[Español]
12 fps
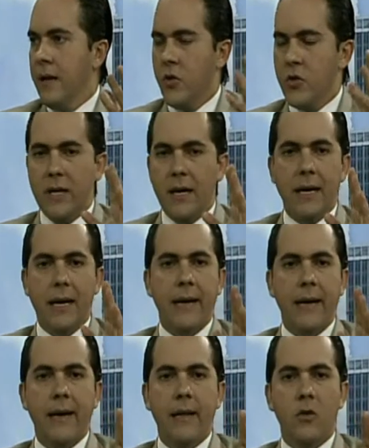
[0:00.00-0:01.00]
O sea
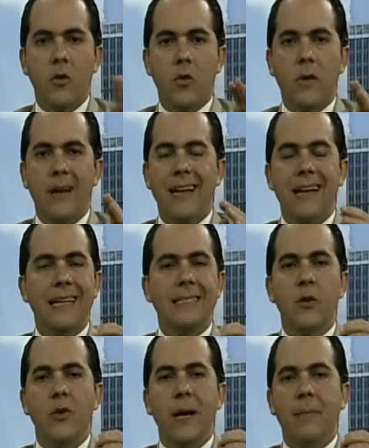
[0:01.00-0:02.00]
que esto, la,
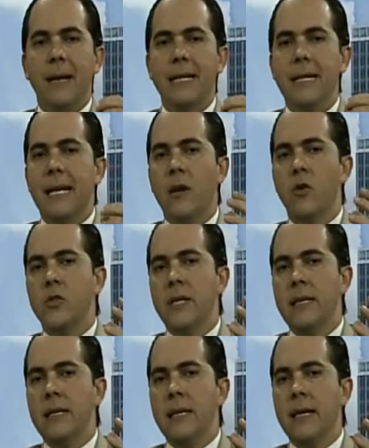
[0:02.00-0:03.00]
cirugía plástica no se
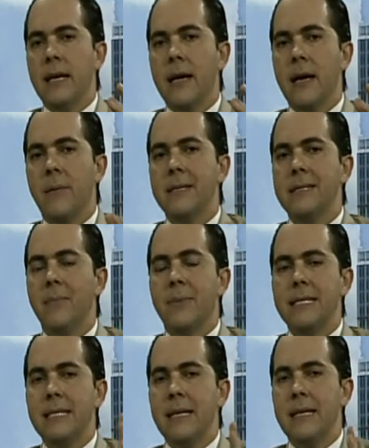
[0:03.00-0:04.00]
indican, a veces el
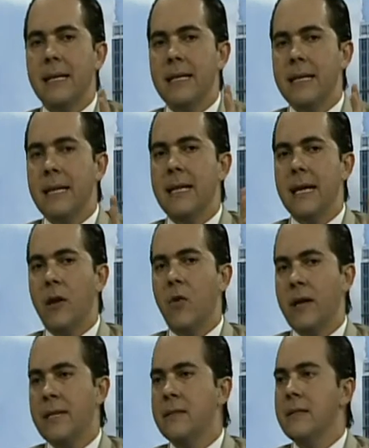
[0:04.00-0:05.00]
paciente entiende que lo
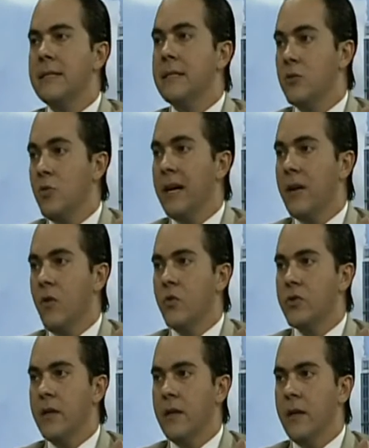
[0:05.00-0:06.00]
que necesita es una
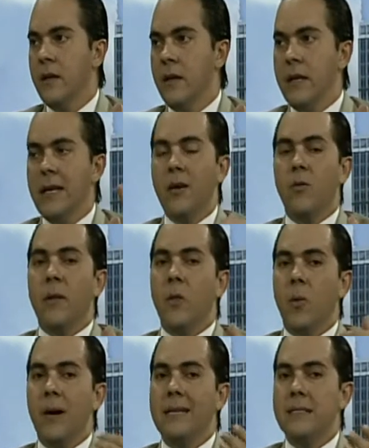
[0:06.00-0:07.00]
cosa y
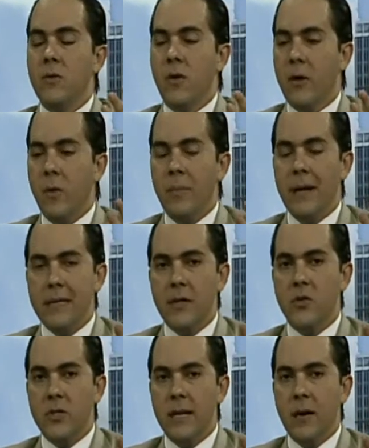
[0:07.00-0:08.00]
cuando va al cirujano
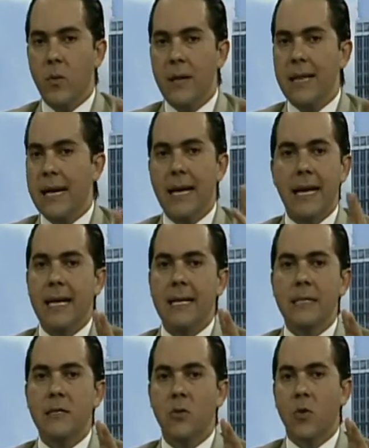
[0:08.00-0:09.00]
plástico se da cuenta que
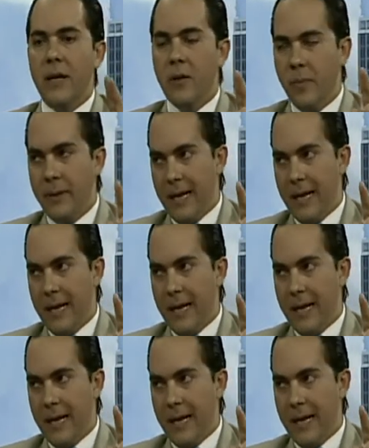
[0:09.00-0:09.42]
esto que,